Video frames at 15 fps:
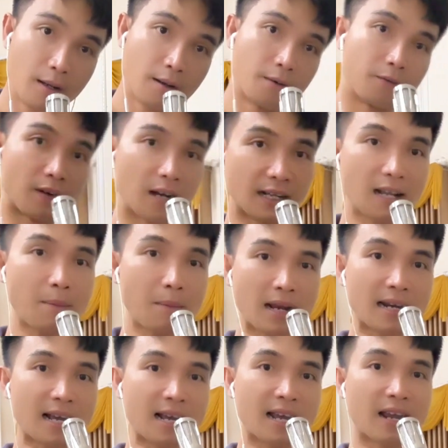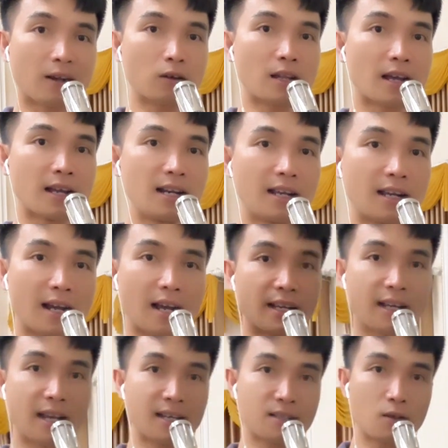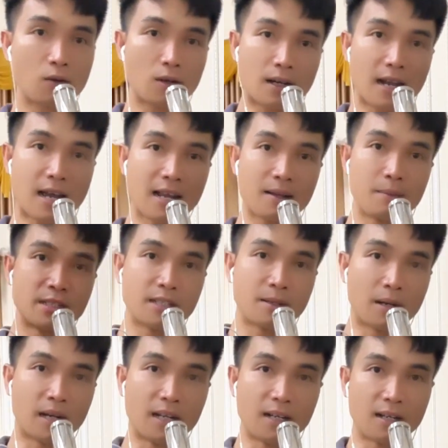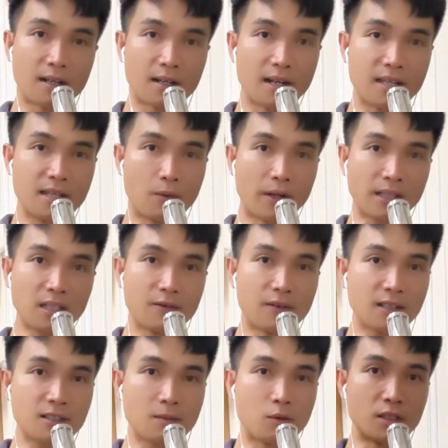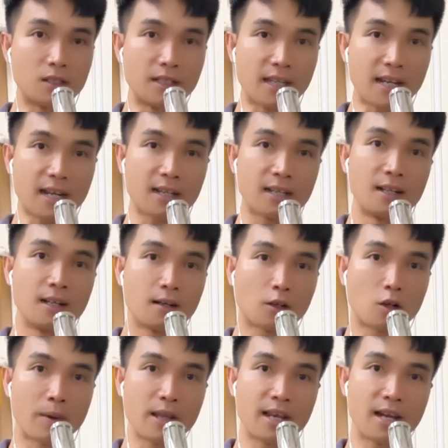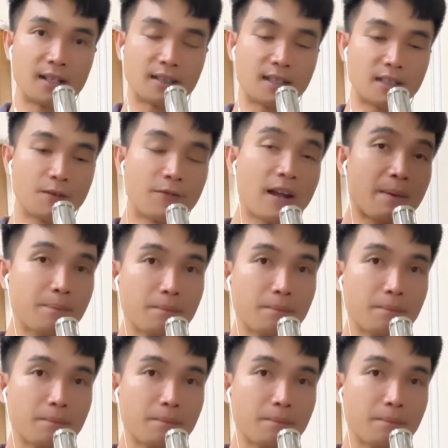và các bạn đặt hàng có thể liên hệ ngay cái số hotline bên trên màn hình để Duy Nguyễn tư vấn cho mọi người nhé. Còn bây giờ thì xin phép